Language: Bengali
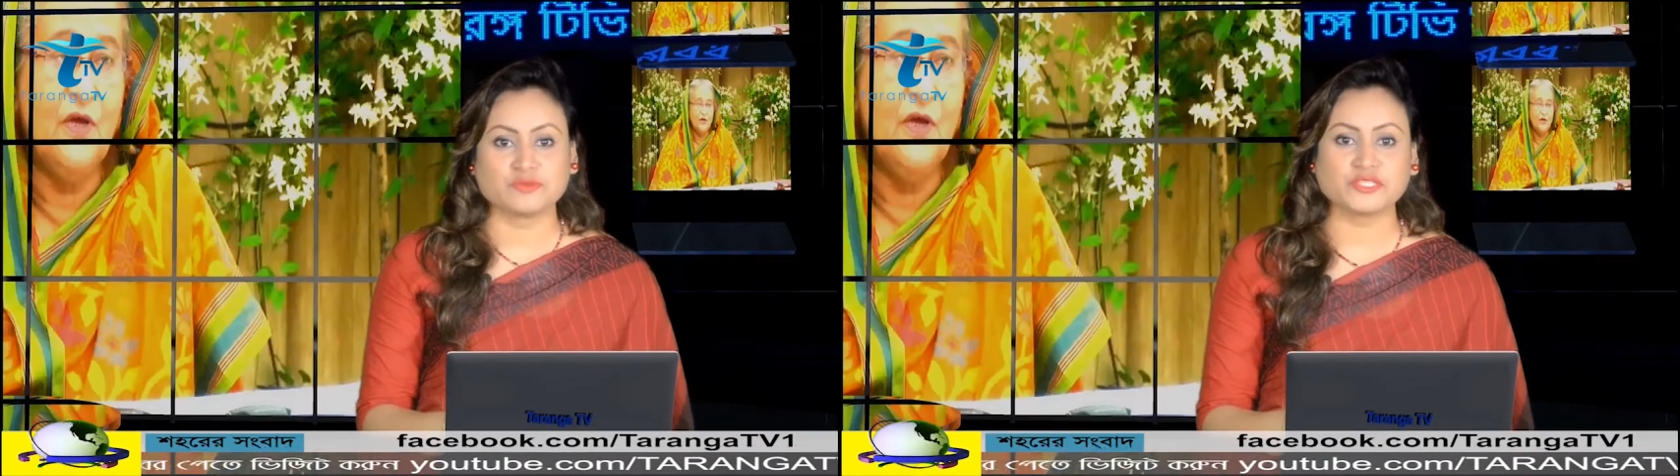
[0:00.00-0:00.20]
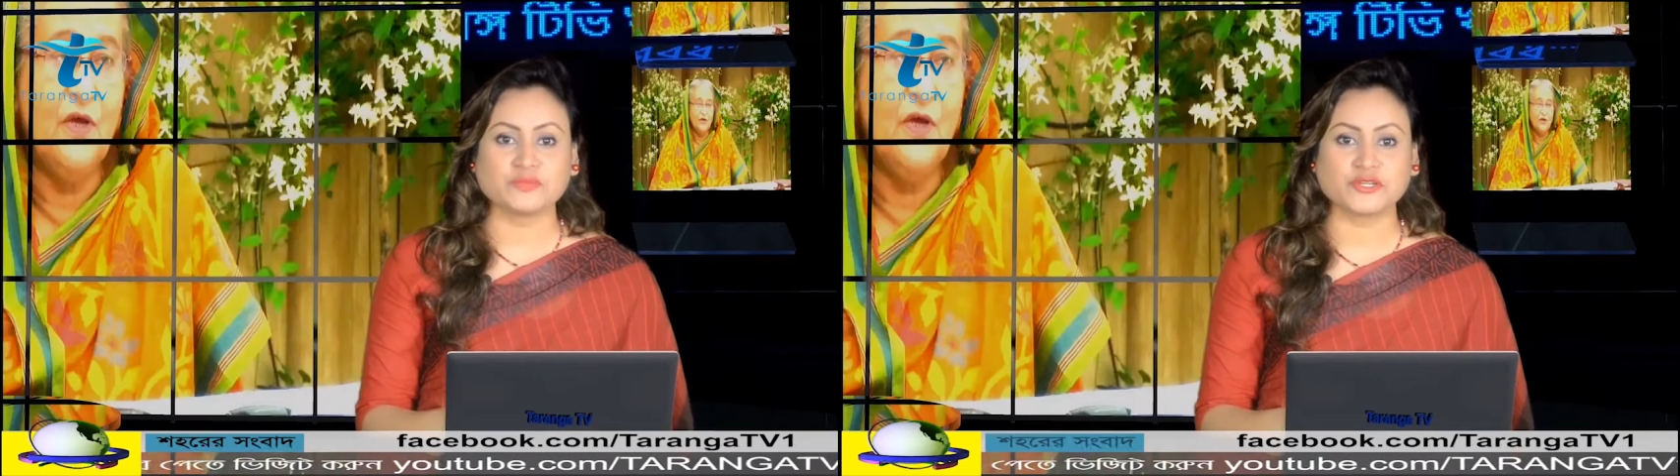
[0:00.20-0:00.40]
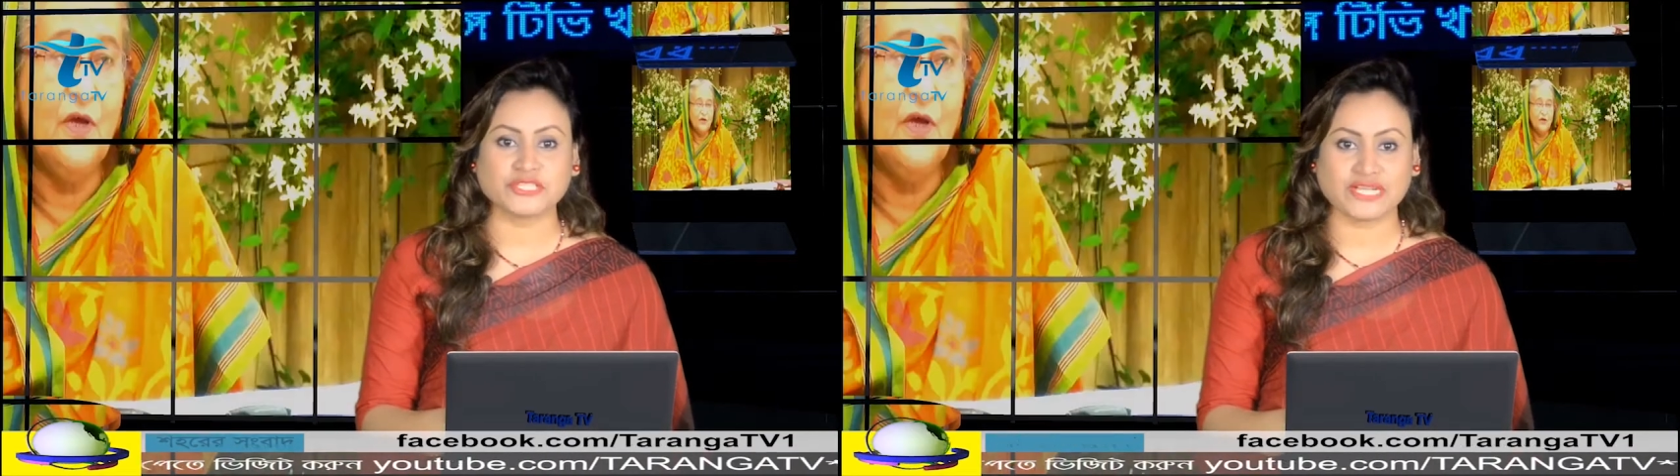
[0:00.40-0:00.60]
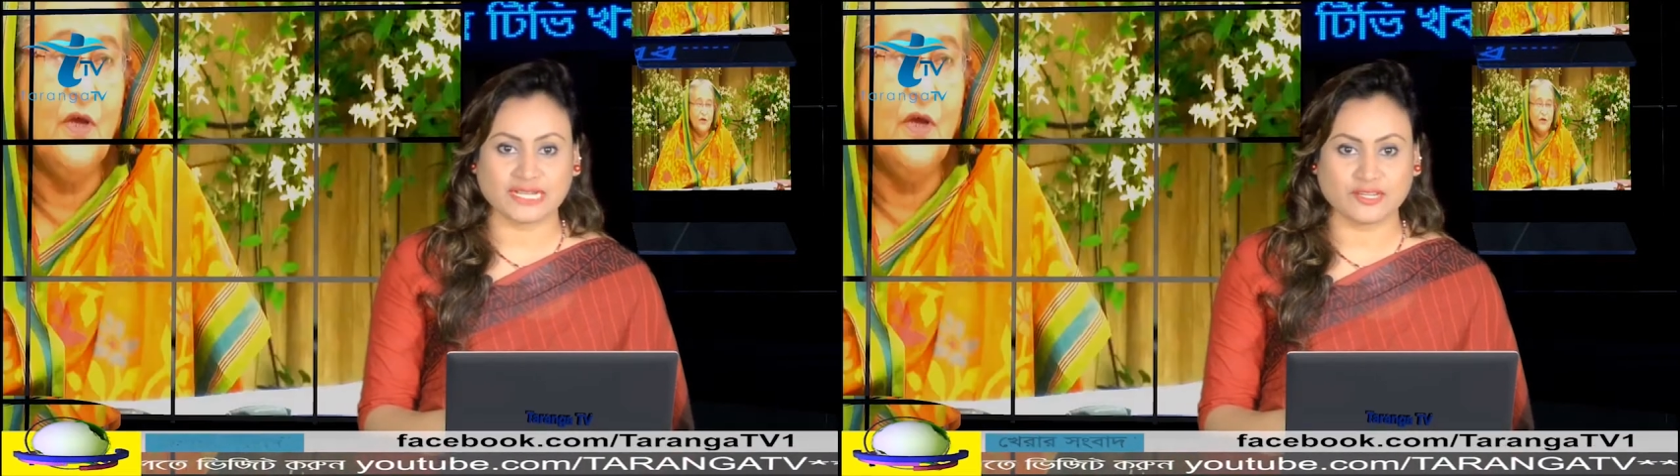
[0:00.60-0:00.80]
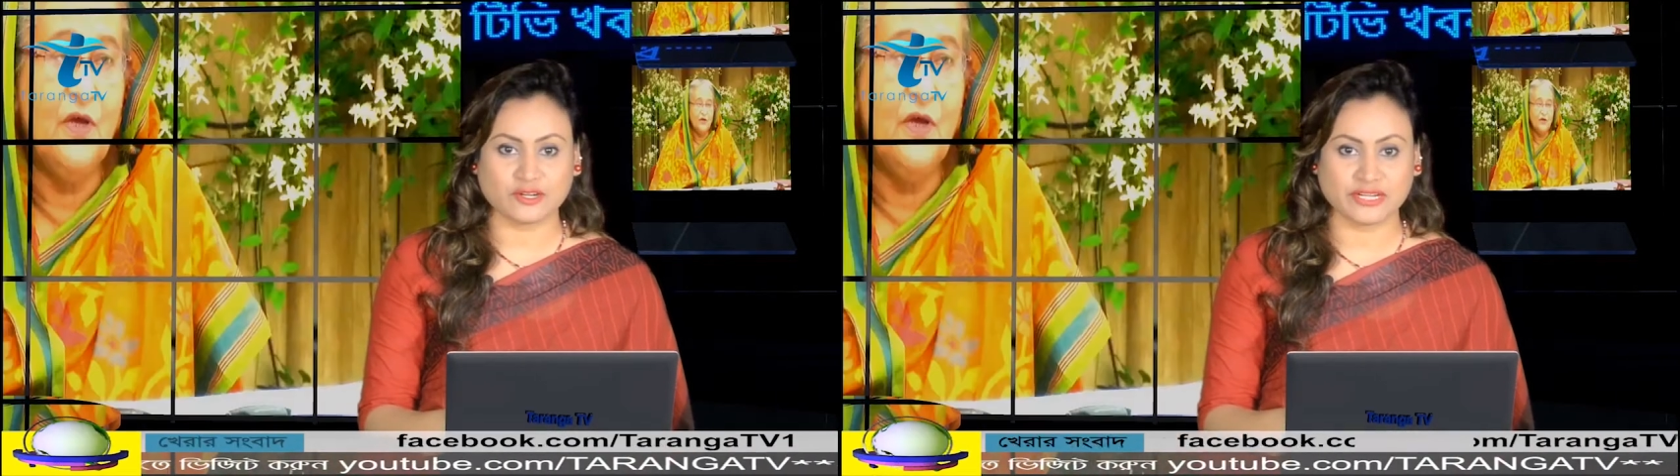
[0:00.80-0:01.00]
মুজিব বর্ষের
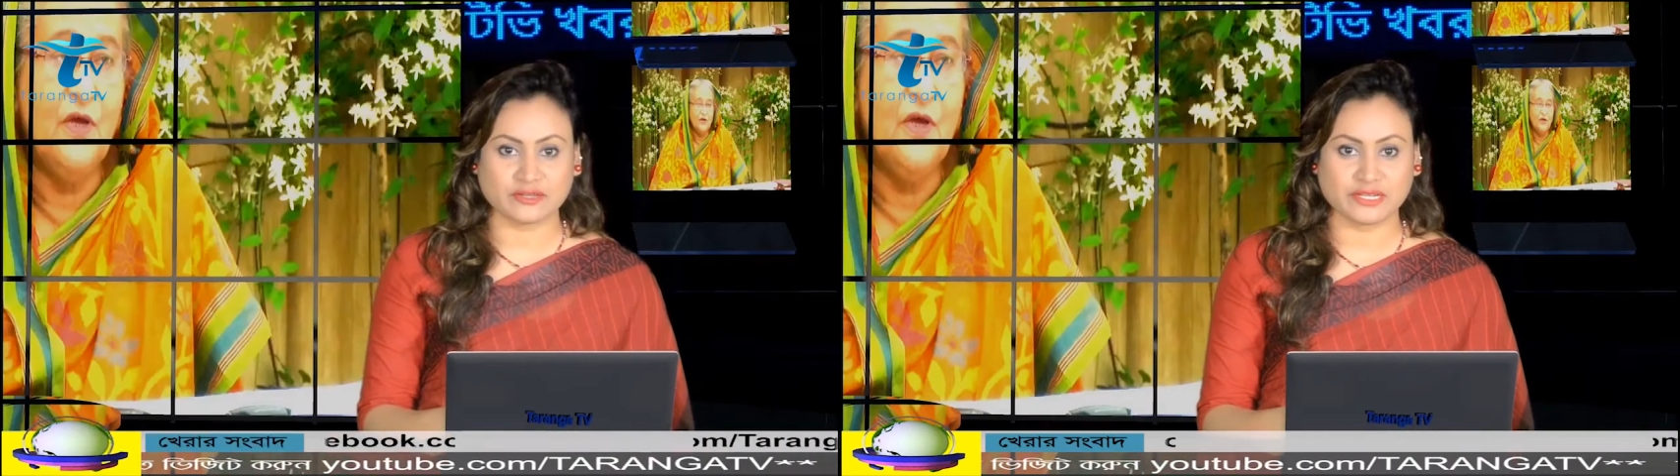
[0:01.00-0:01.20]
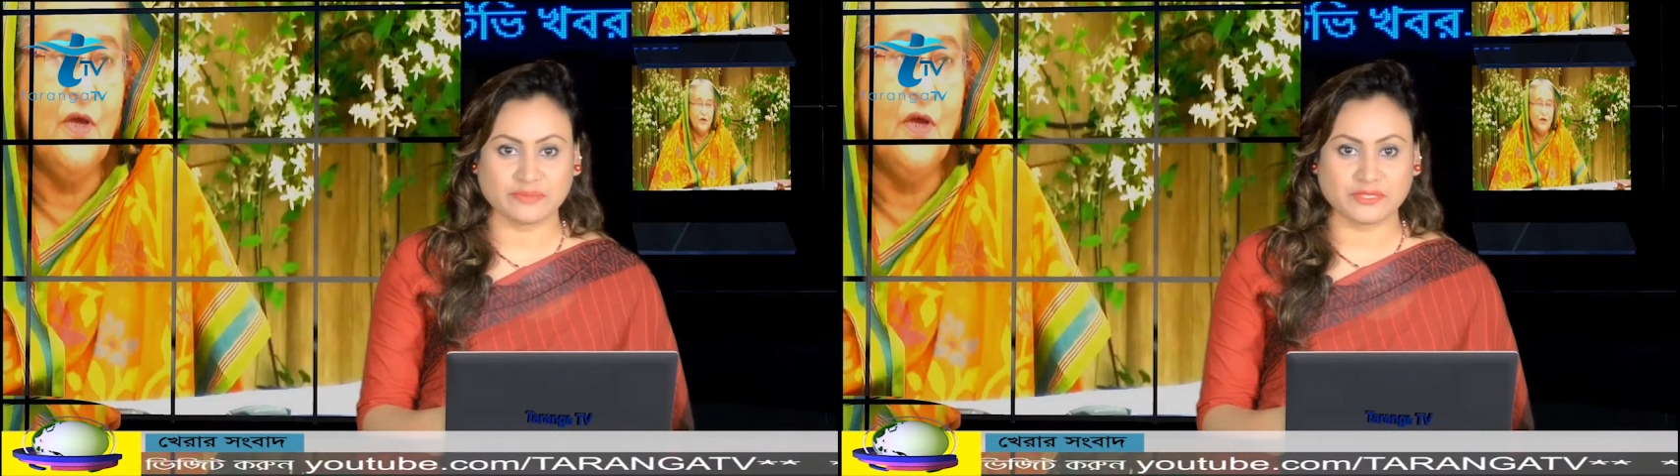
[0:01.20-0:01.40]
আগে ঘরে ঘরে